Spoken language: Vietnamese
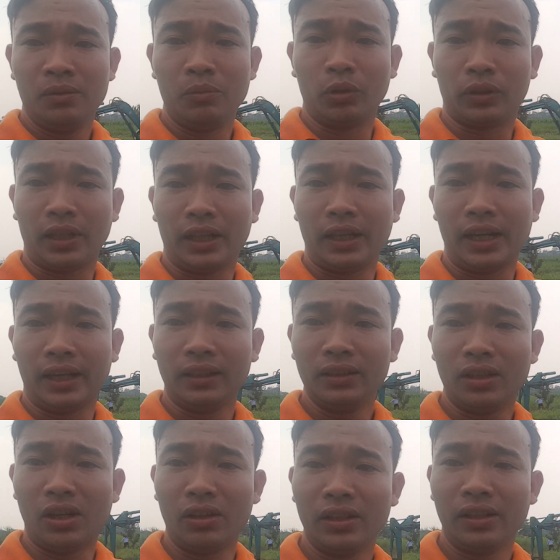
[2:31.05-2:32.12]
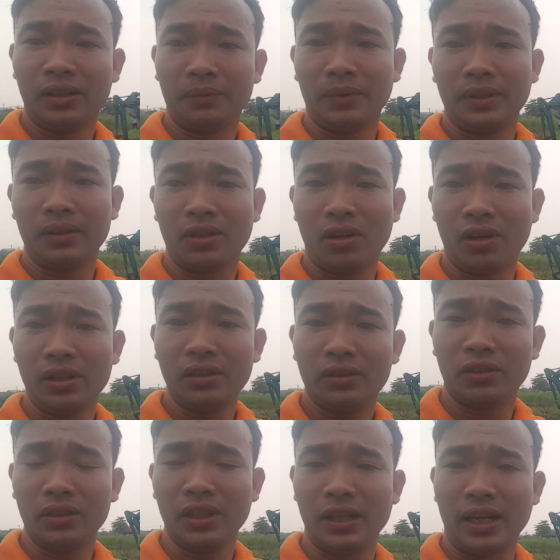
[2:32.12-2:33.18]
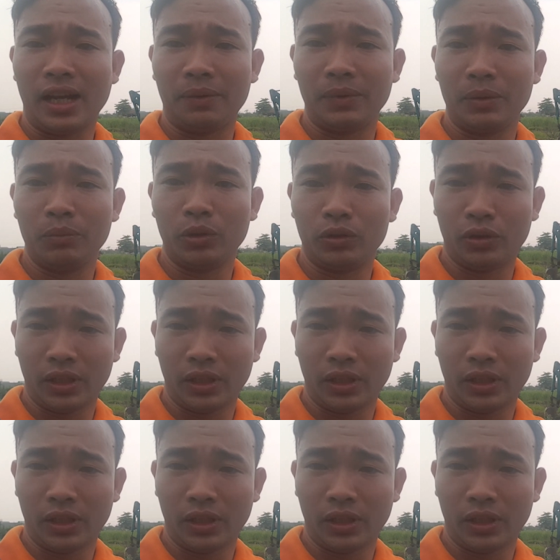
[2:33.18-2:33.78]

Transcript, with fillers: một cái nghén khó làm khó có thể làm nên mùa